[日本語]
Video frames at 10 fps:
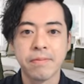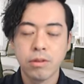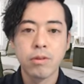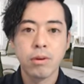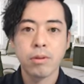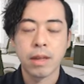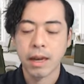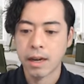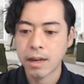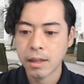ということで、
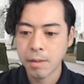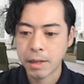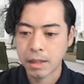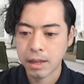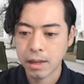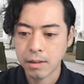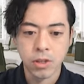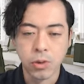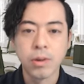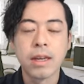改めて
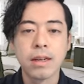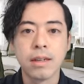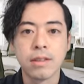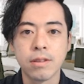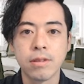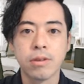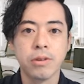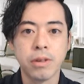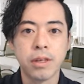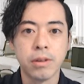条件列と
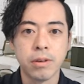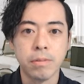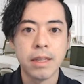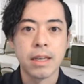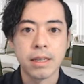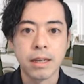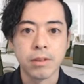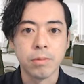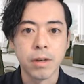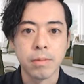いう機能を見ていきた
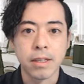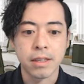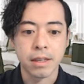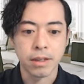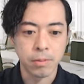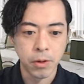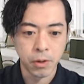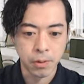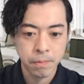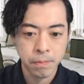いと思いますけれど
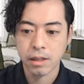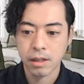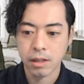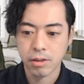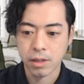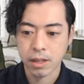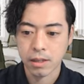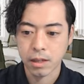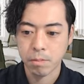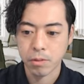も、適用した
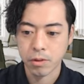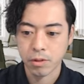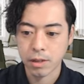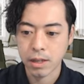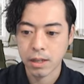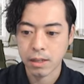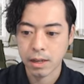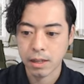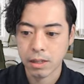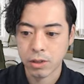ステップの追加さ
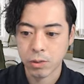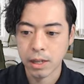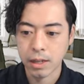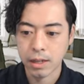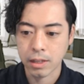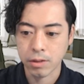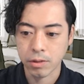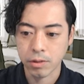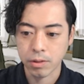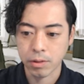れた条件列と
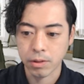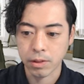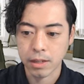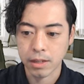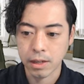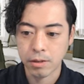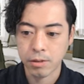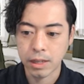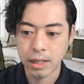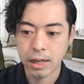いうところですね。こ
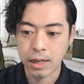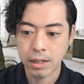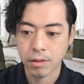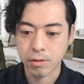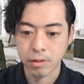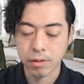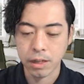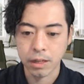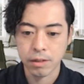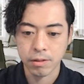のギアアイコンを
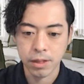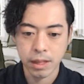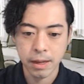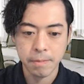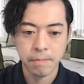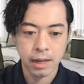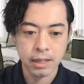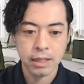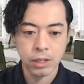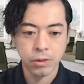クリックして、は
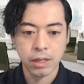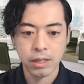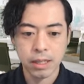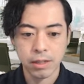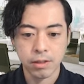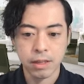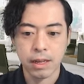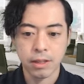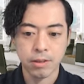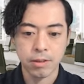い、条件列の追
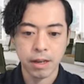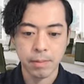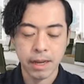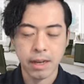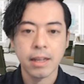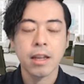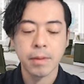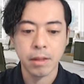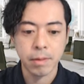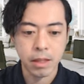加という画面、改
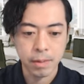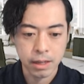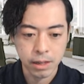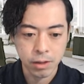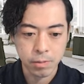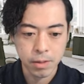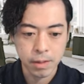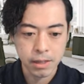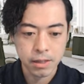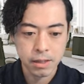めて見てみたいと思いま
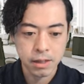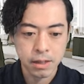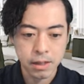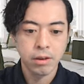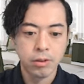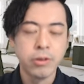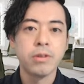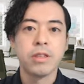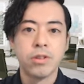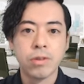す。このよう
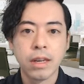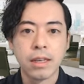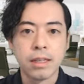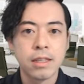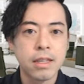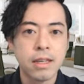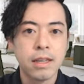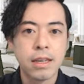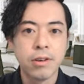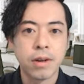に条件指定
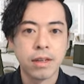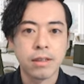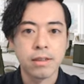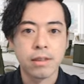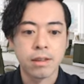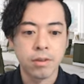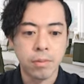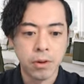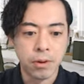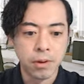できるわけですけれど
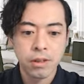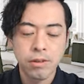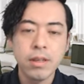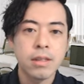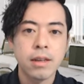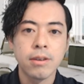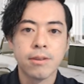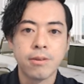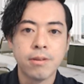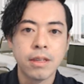も、より作業
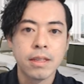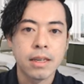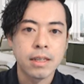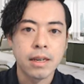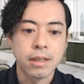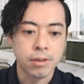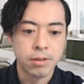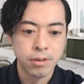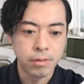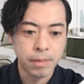を効率化したいと
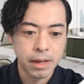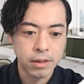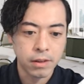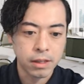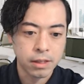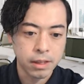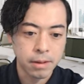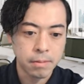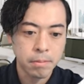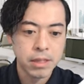いう場合にはです
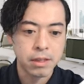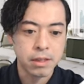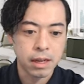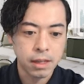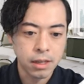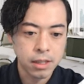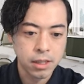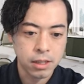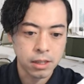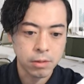ね、まず新
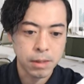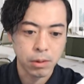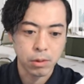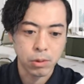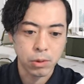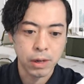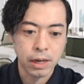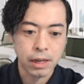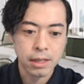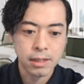しい列名のところ
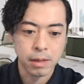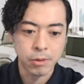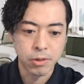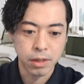はカスタム